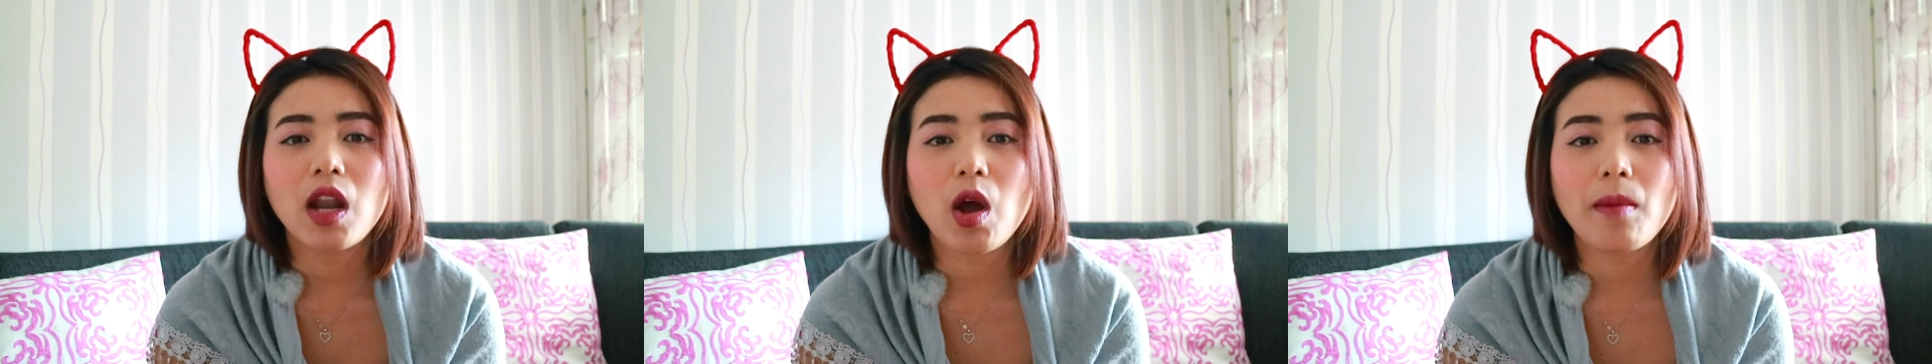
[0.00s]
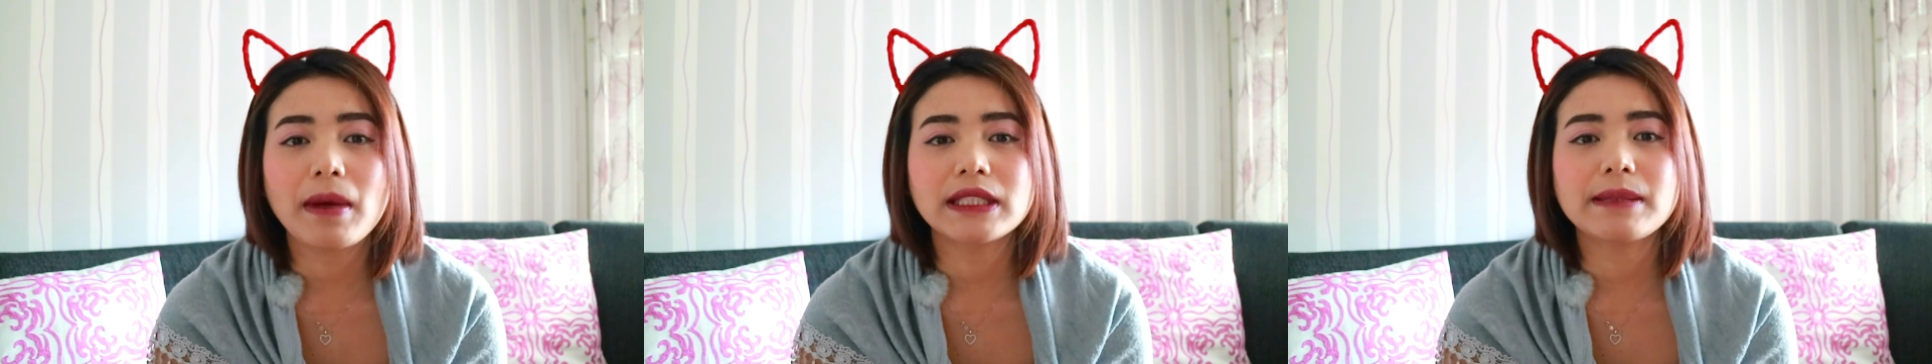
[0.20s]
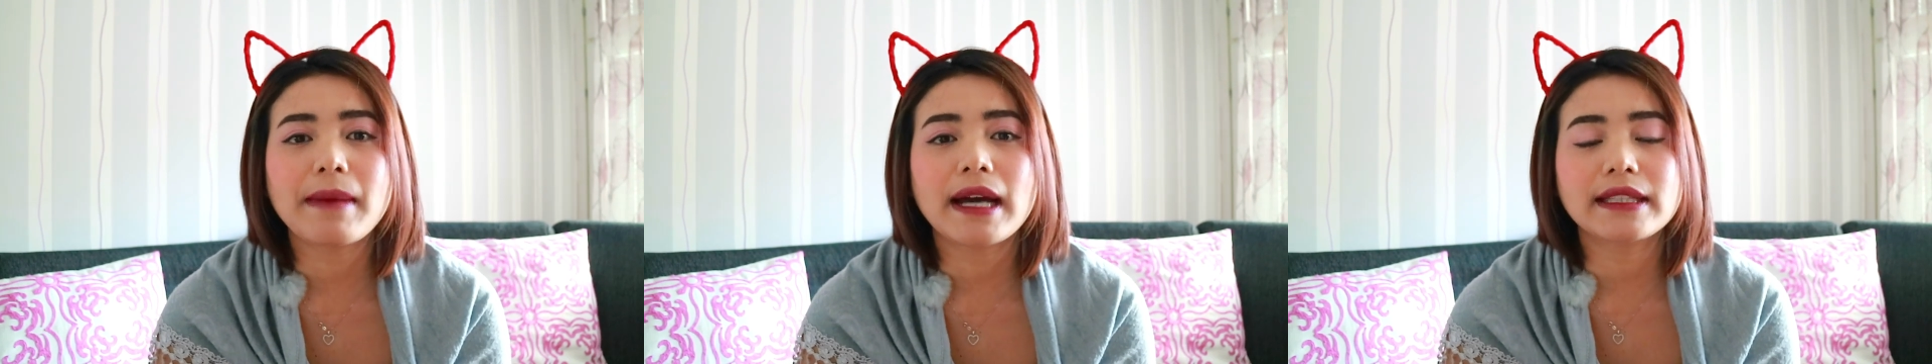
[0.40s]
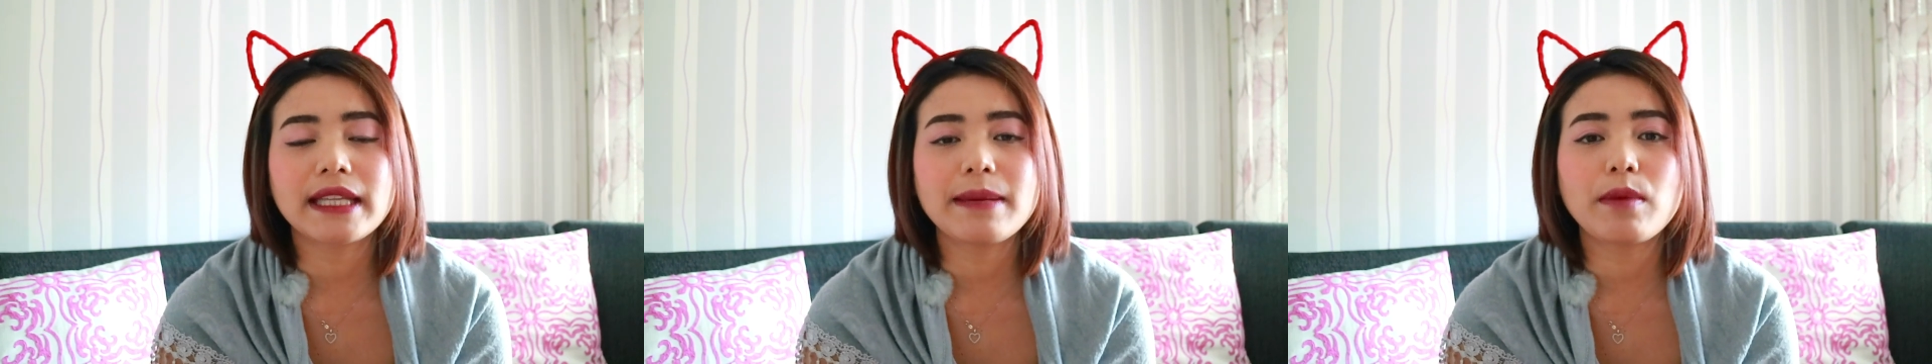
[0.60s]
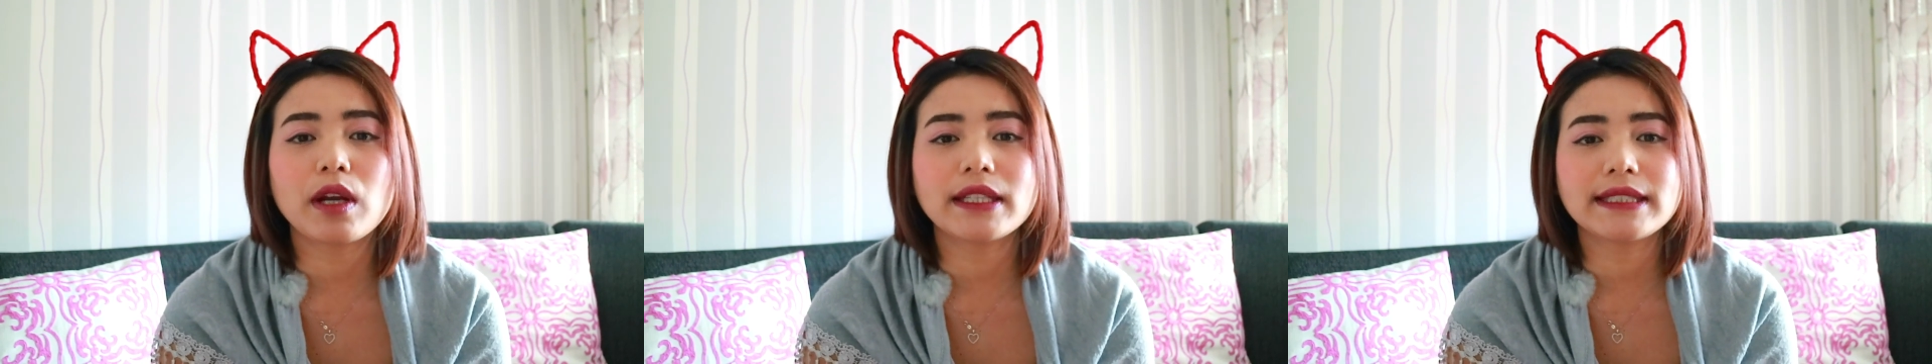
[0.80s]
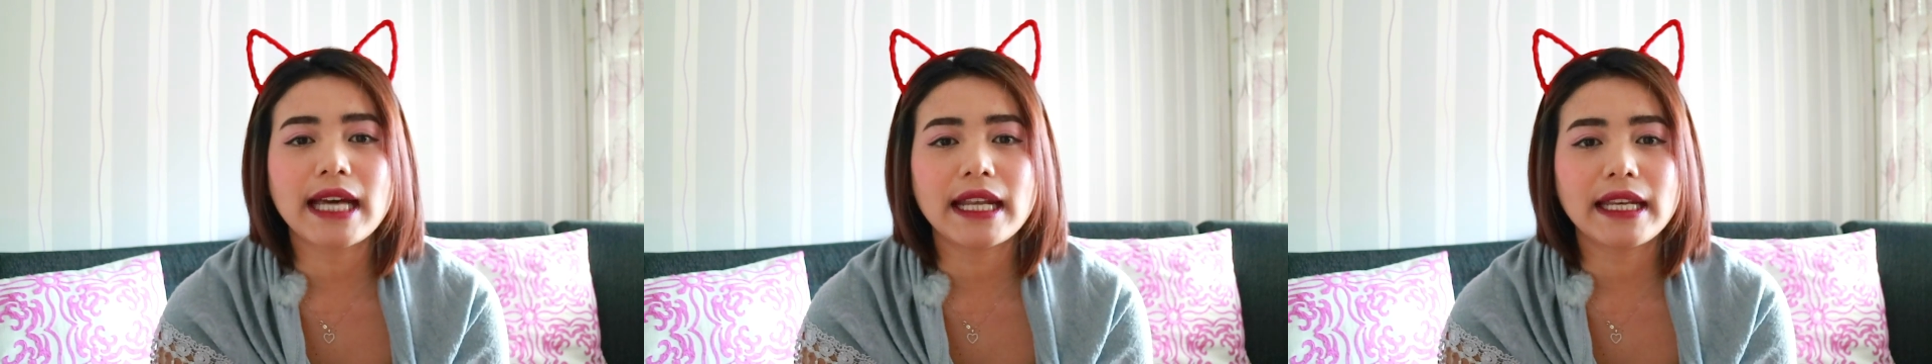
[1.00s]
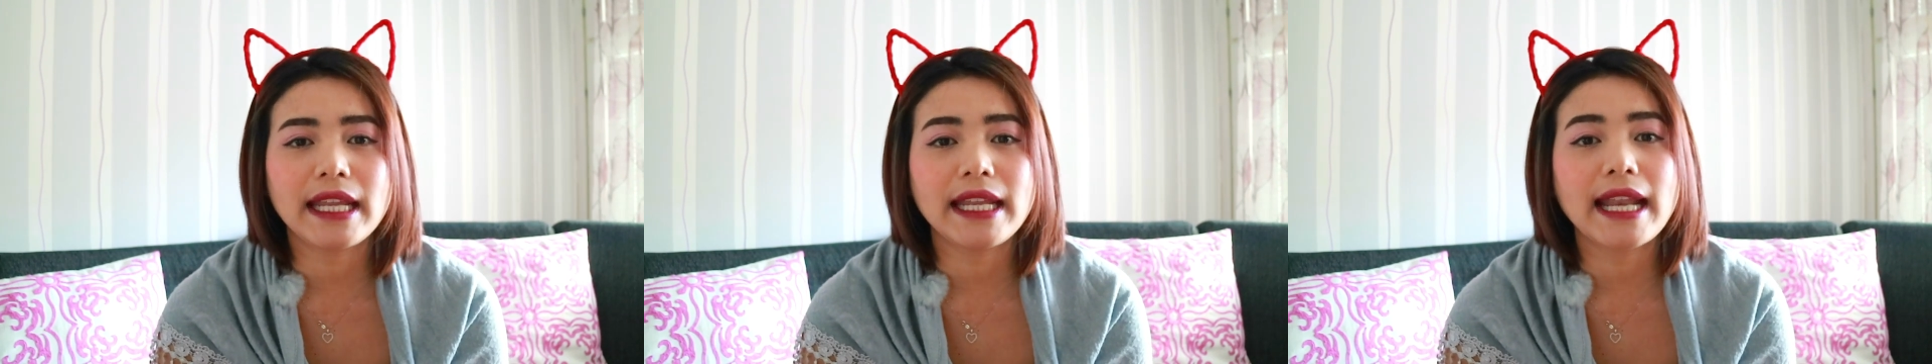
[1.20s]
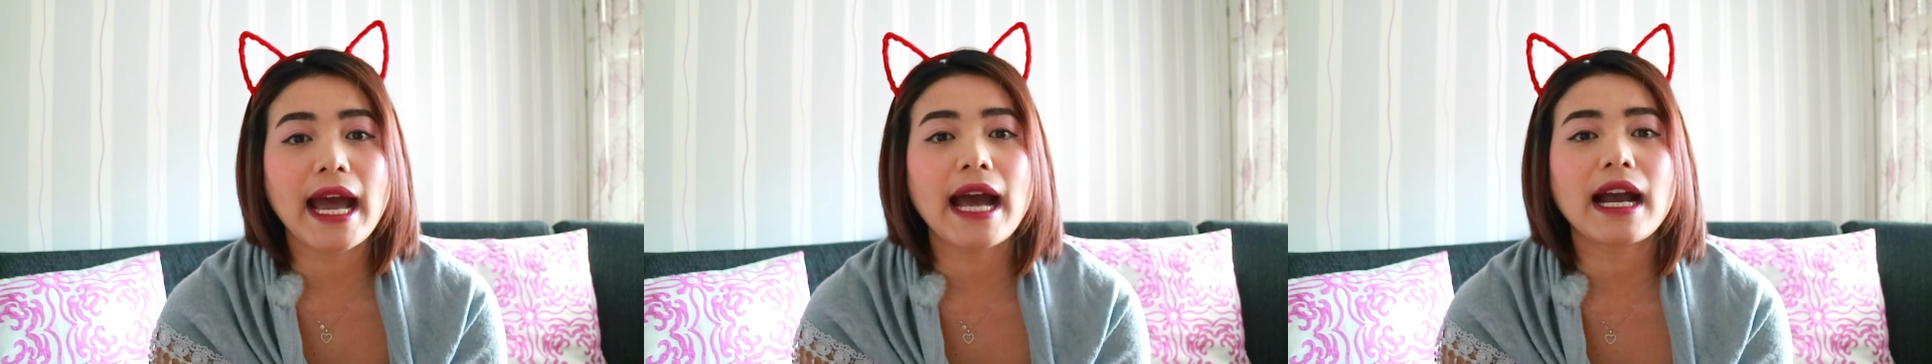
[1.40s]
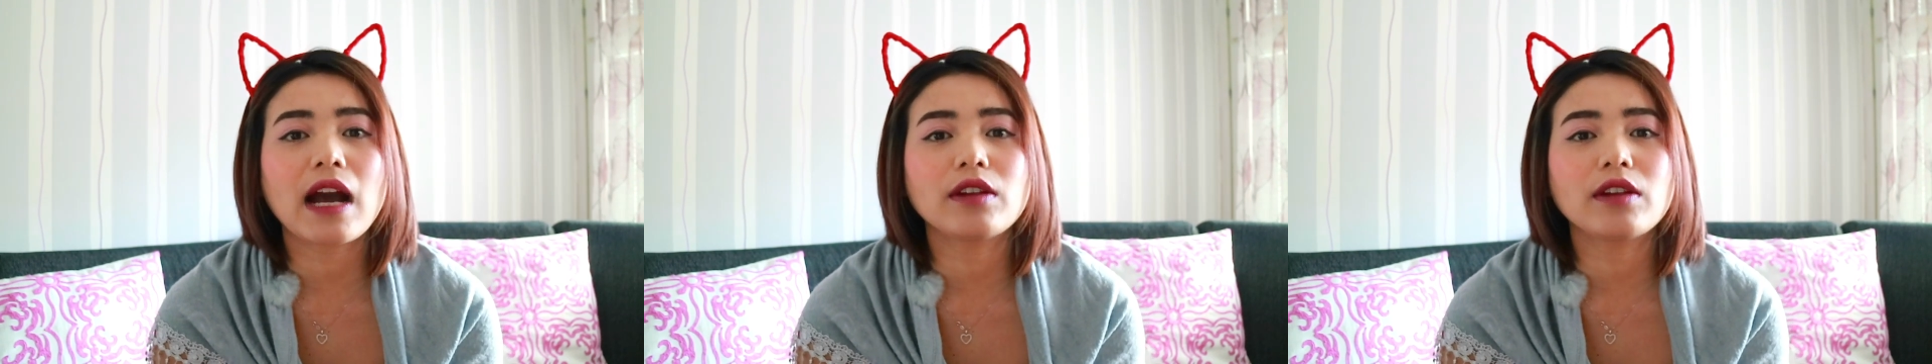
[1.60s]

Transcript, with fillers: เรามาสมัครที่บริษัทนี้นะ